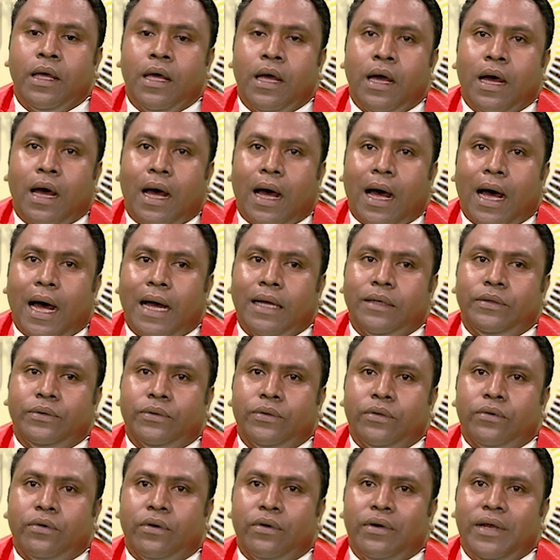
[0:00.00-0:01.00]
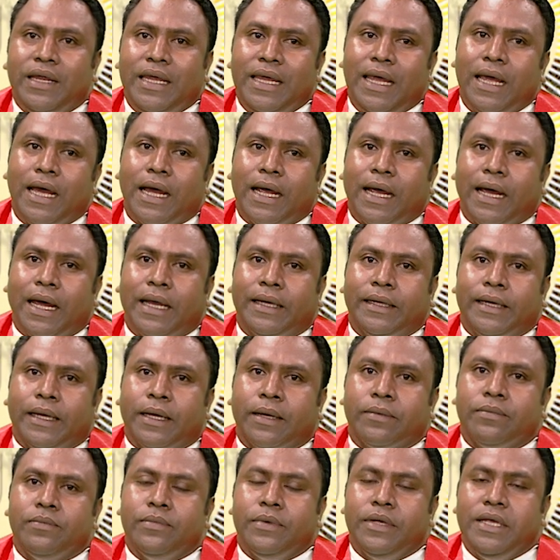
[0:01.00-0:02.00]
Adu kolia katak
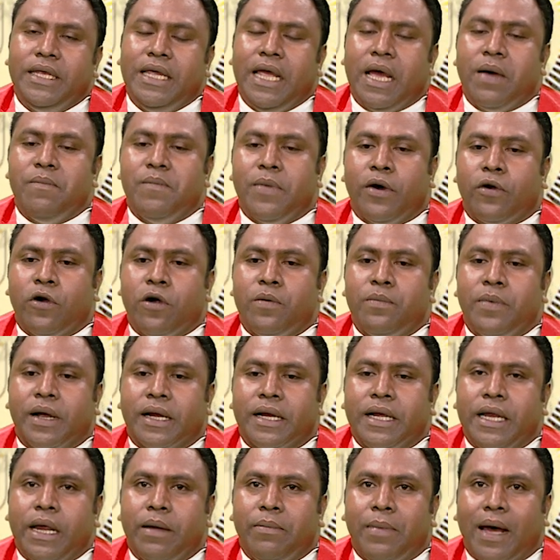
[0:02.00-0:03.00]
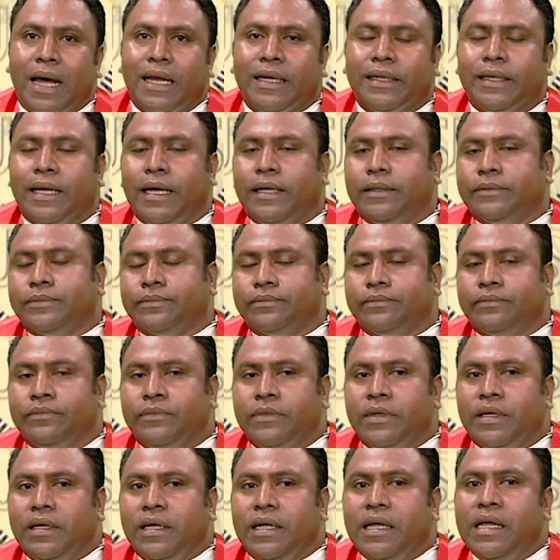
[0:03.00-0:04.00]
ia maromak nia matan,
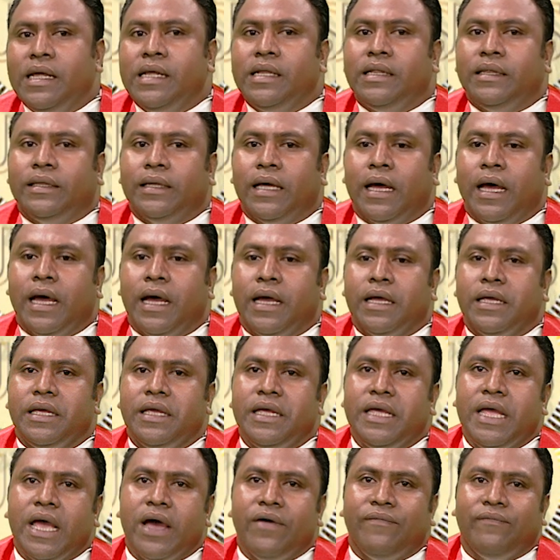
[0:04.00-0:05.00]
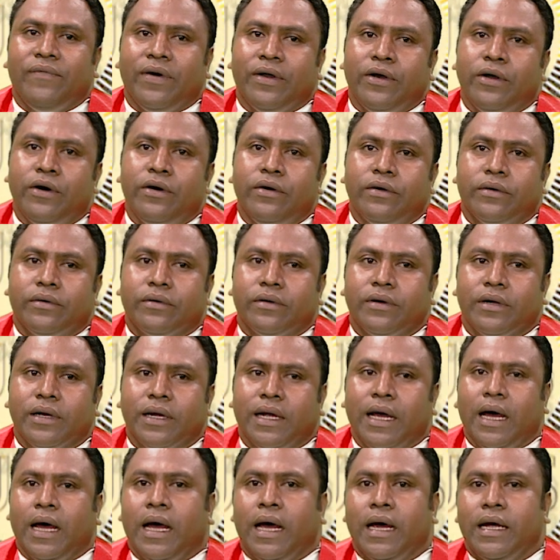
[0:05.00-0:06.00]
ita ia valor
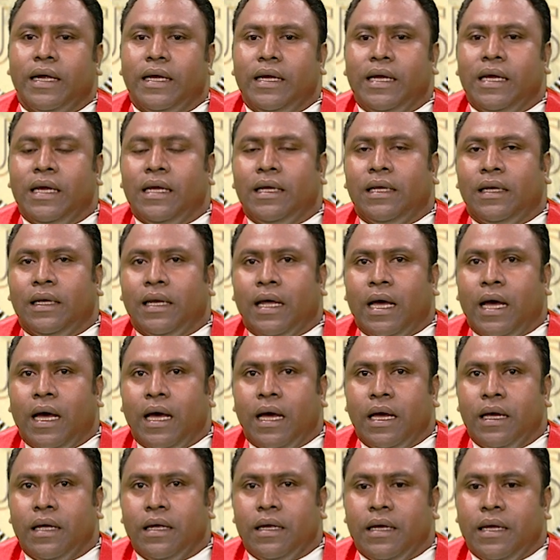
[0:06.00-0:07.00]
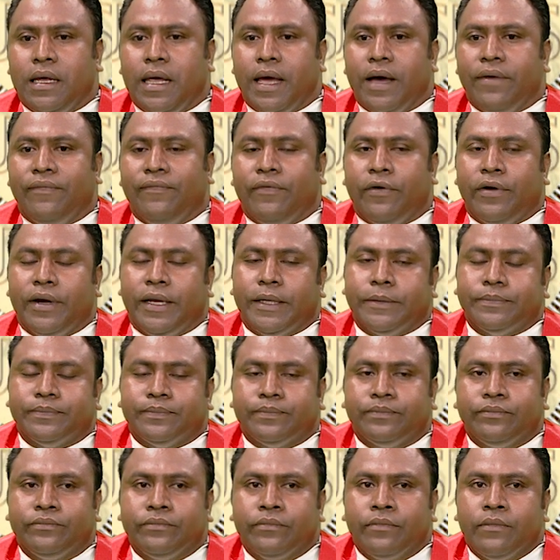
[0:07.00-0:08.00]
ka ita ia folin.
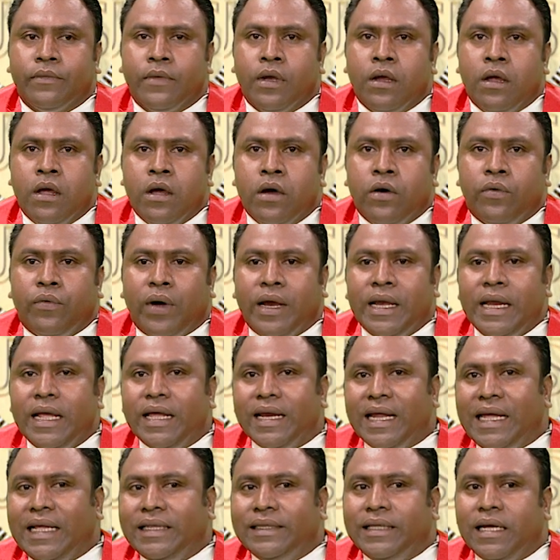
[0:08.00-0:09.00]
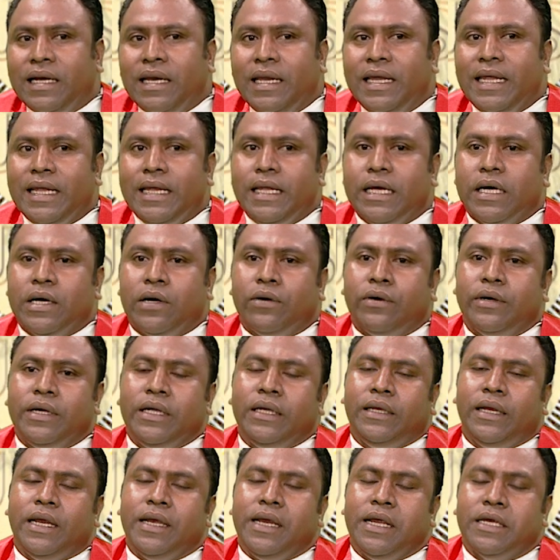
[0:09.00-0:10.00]
Wenira ita ligi ho
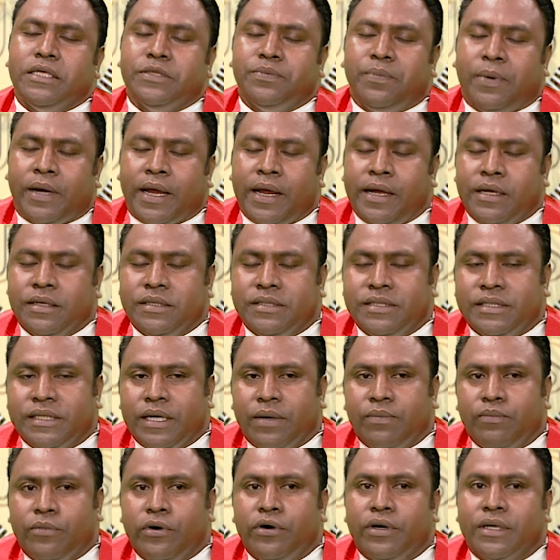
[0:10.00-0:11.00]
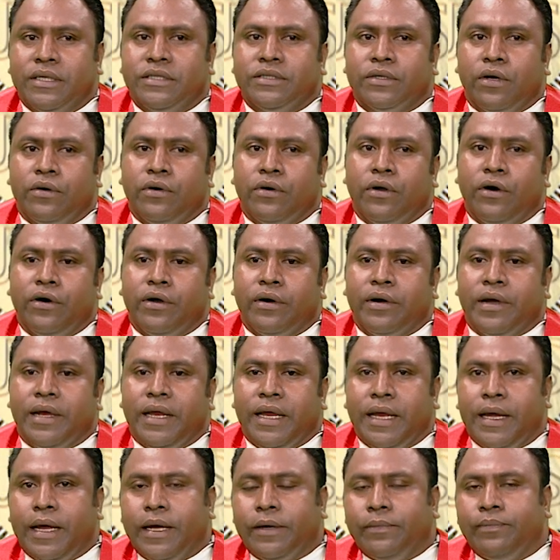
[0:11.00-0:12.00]
ita ni esperensia mori saranor
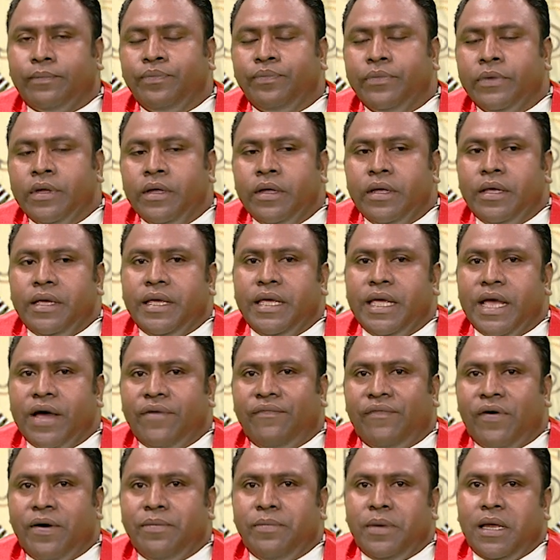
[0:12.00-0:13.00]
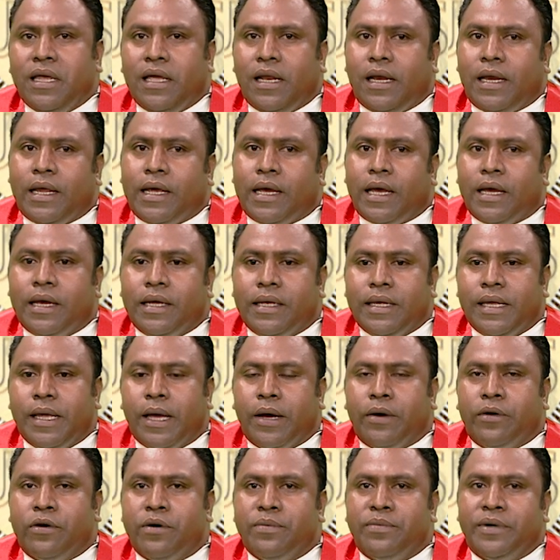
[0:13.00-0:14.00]
nian, ia familia ia
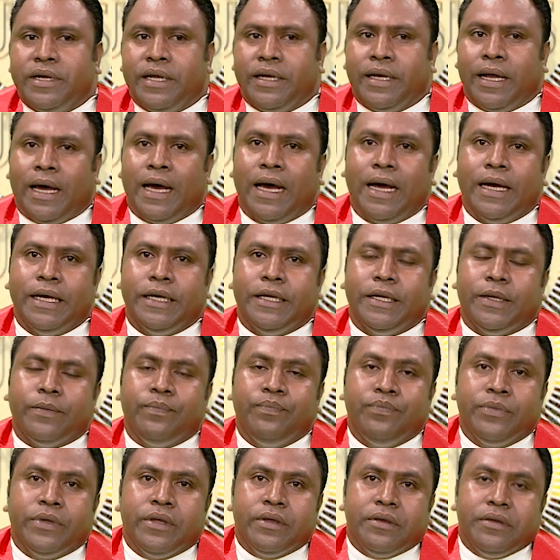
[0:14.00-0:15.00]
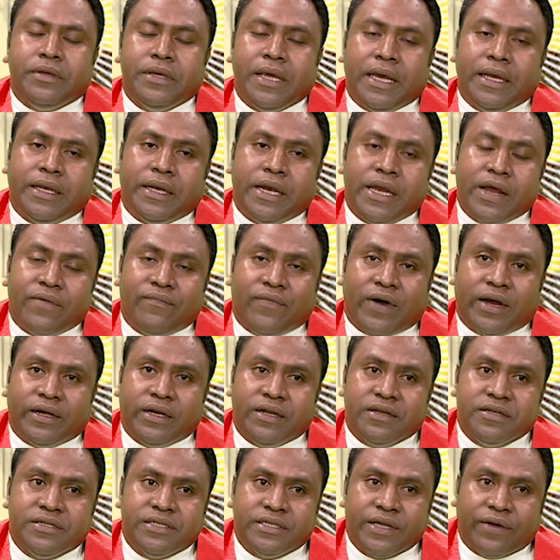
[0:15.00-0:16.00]
comunidade, ia ita nia
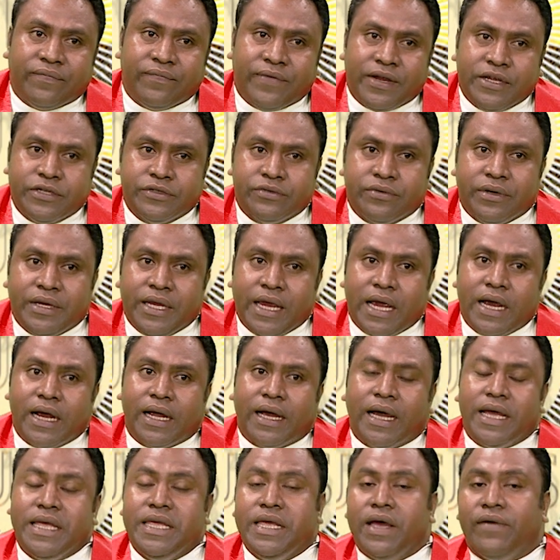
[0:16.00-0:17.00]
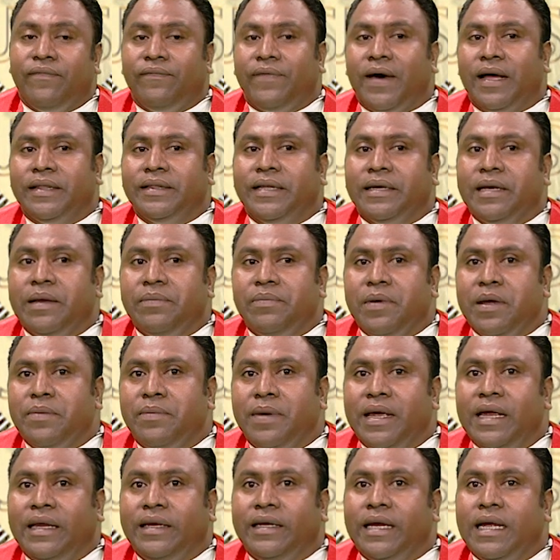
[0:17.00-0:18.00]
fatin servisu nian, ka ia fatin e bema
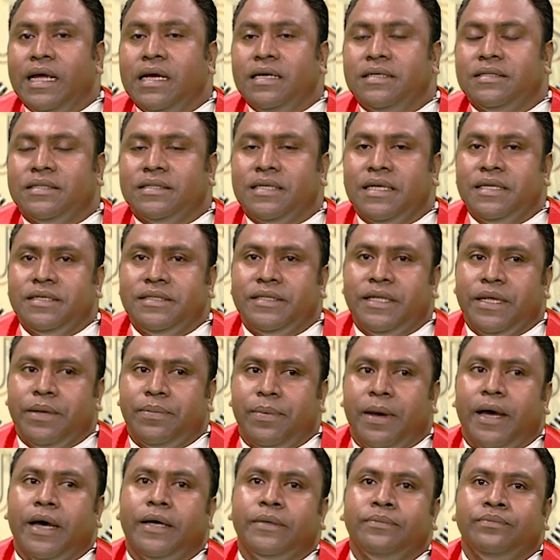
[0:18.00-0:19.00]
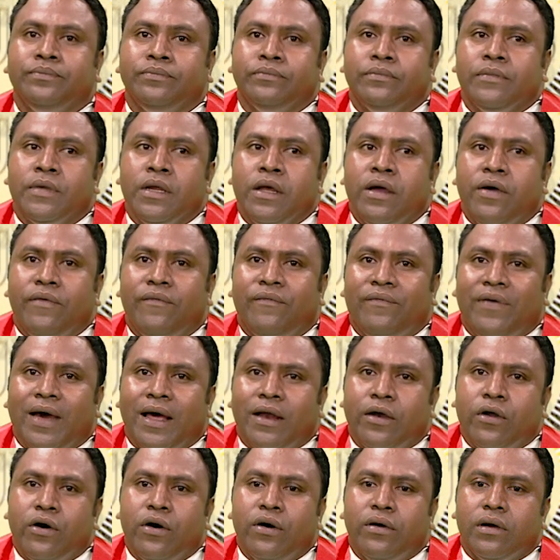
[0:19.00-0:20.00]
ita existi ba,
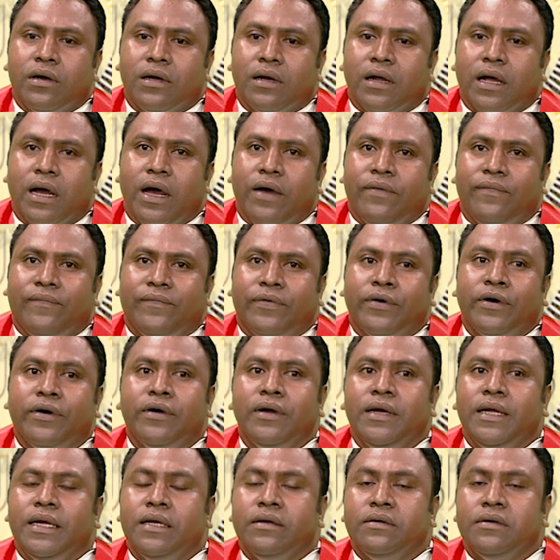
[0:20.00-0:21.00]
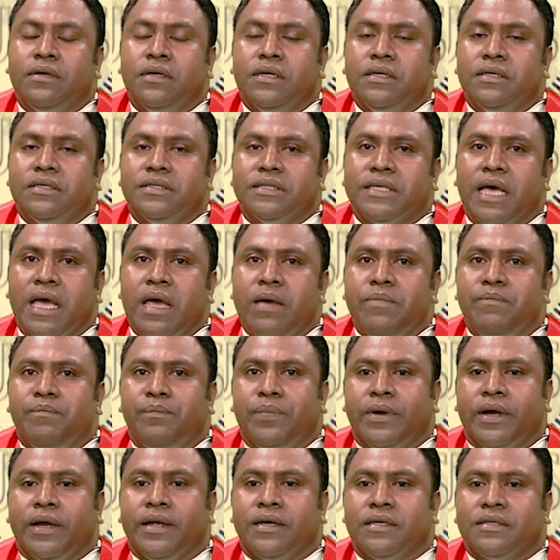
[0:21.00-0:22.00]
Valor ca folin
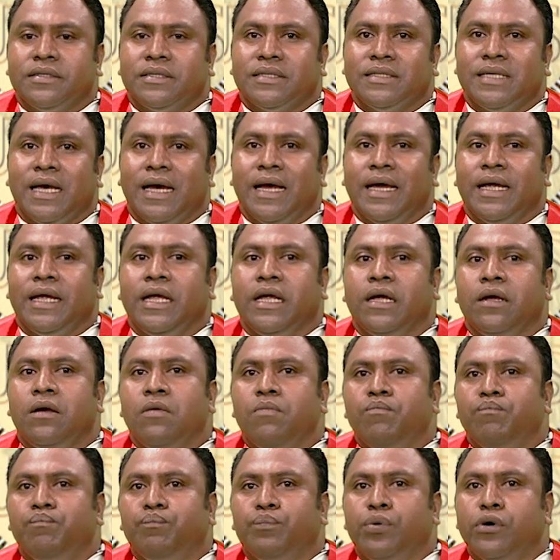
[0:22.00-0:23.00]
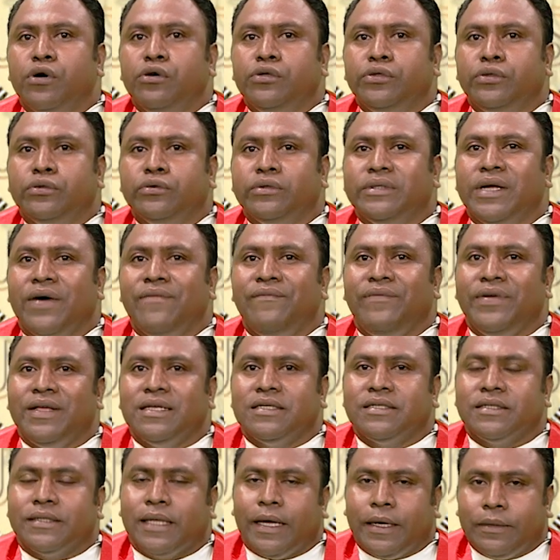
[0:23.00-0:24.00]
sempre sai pontu da vista.